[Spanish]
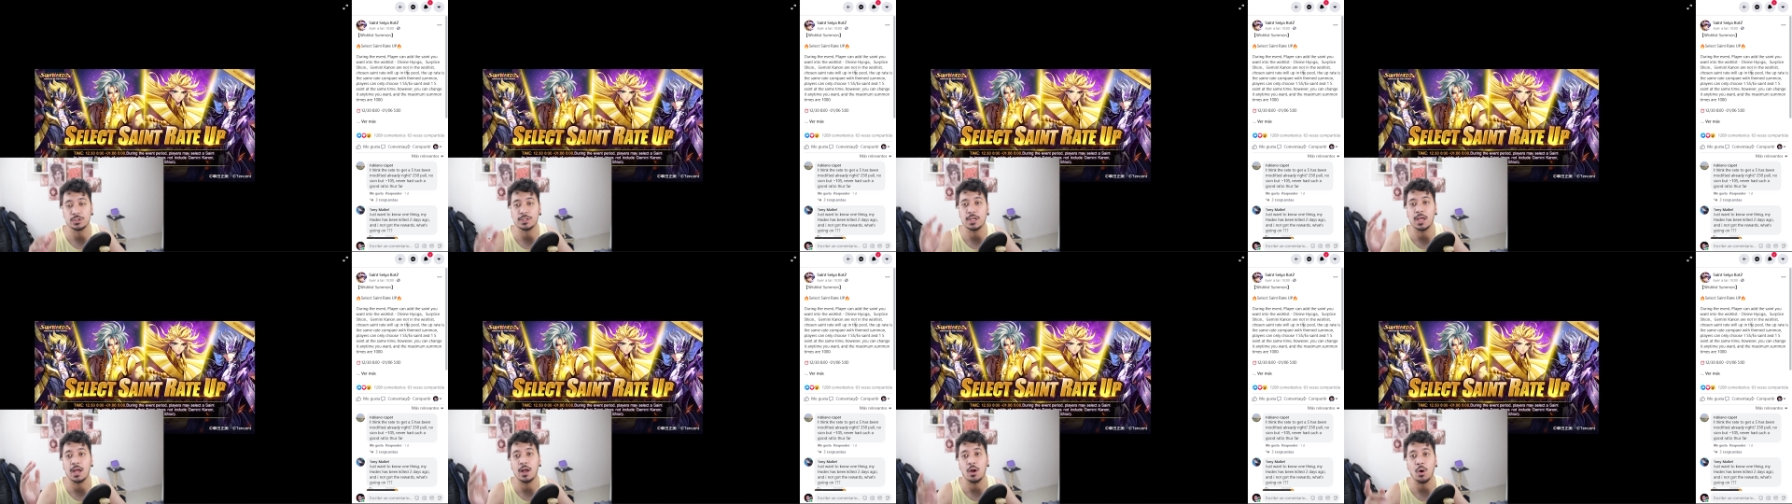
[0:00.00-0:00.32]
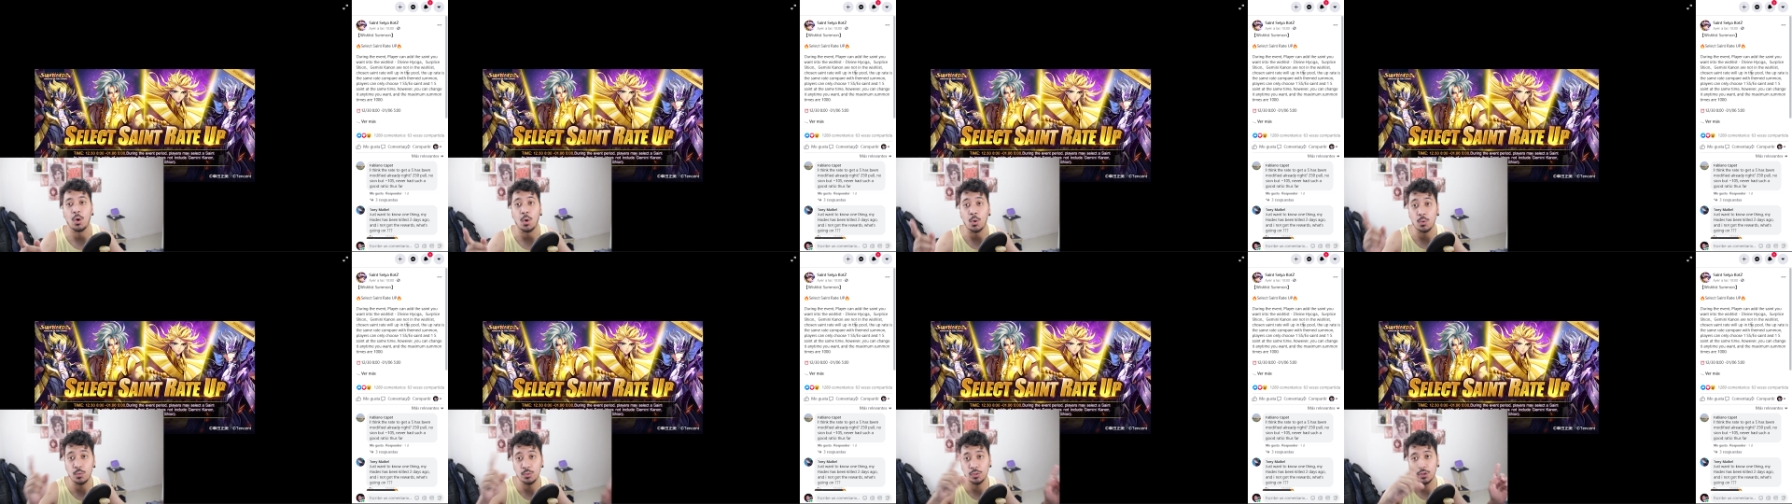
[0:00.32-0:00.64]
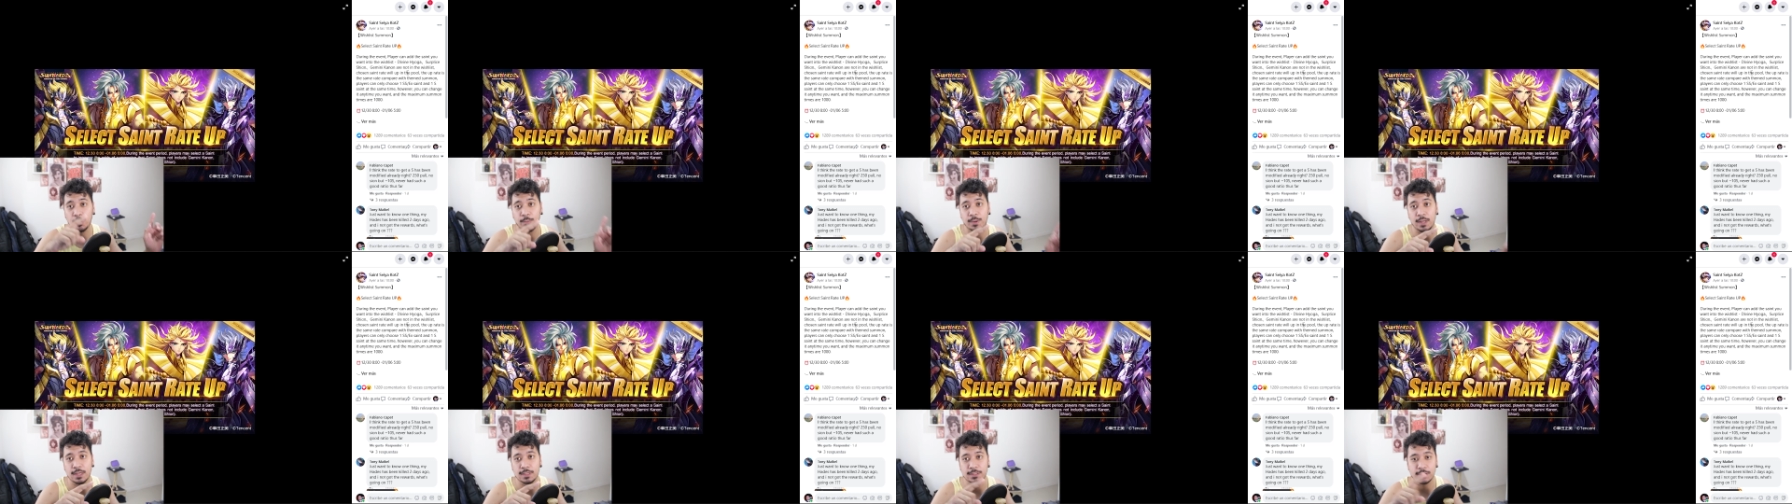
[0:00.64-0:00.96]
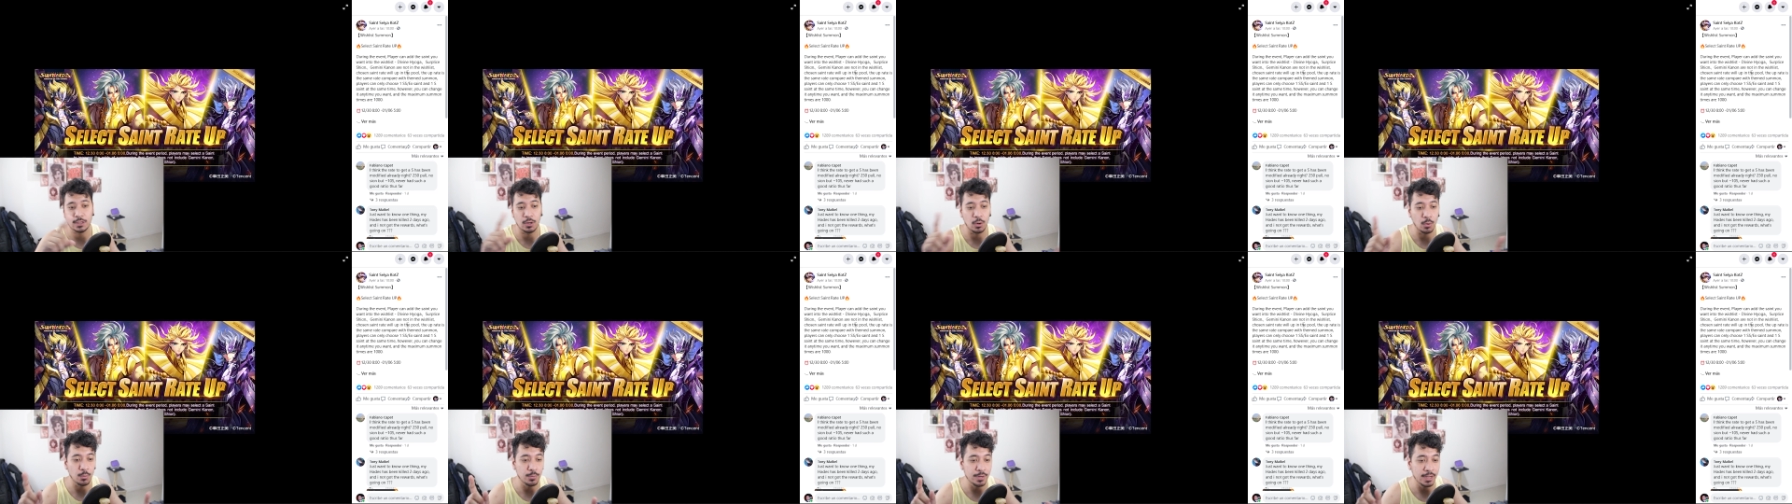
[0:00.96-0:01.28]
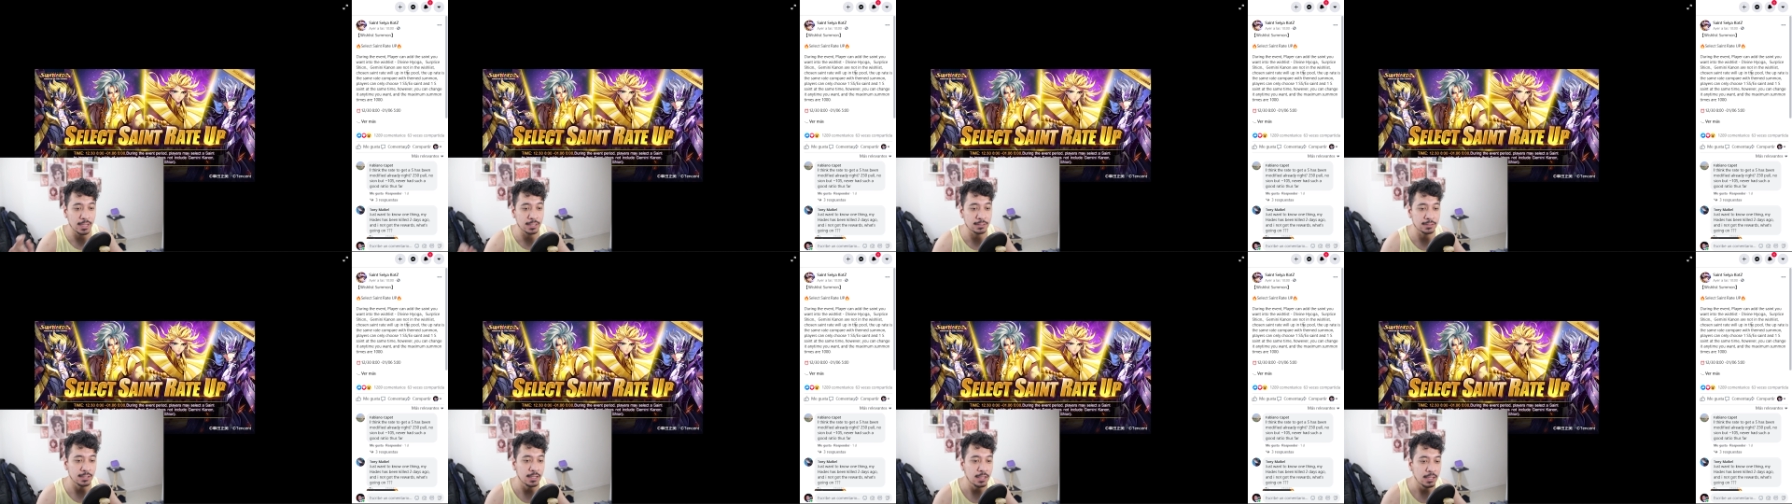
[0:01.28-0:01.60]
o sea, o un doble S o
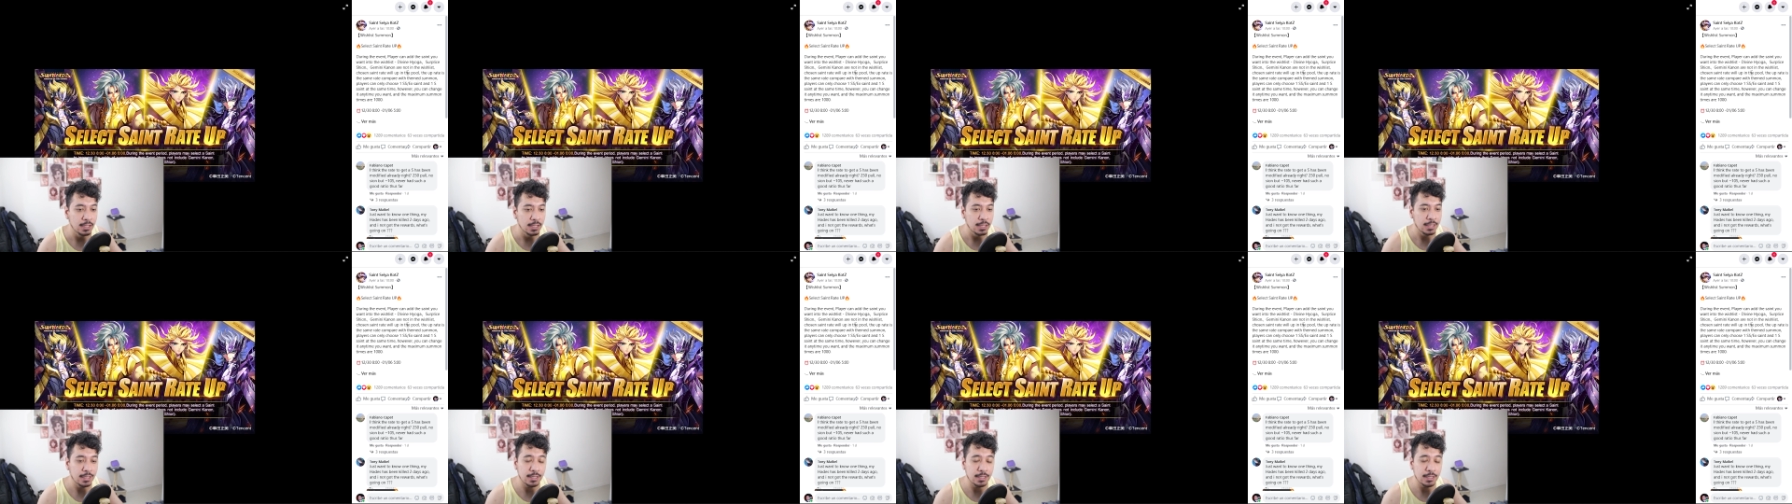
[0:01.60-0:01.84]
un X